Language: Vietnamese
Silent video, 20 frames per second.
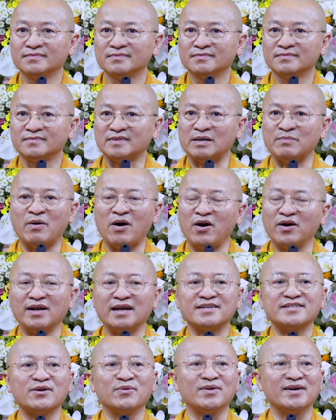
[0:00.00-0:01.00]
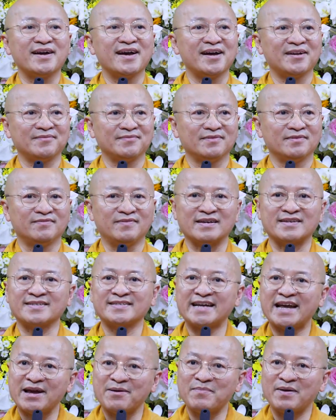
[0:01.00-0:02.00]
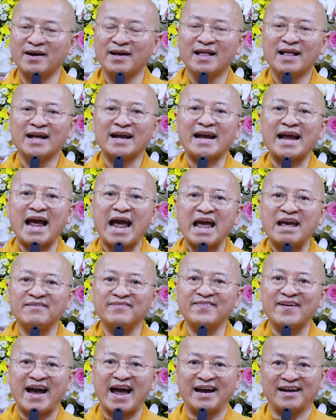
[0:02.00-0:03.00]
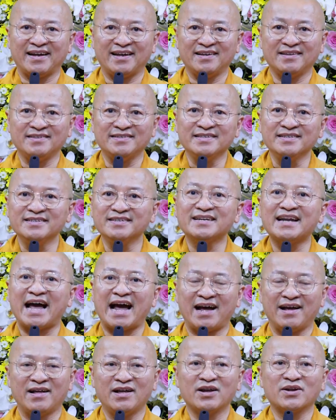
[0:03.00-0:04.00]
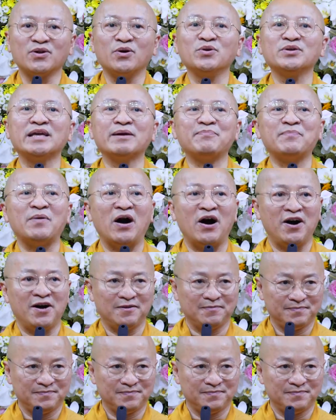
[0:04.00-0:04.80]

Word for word: Ngài bỏ lại sau lưng hết và xem á, ngai vàng á, như là đôi dép bỏ,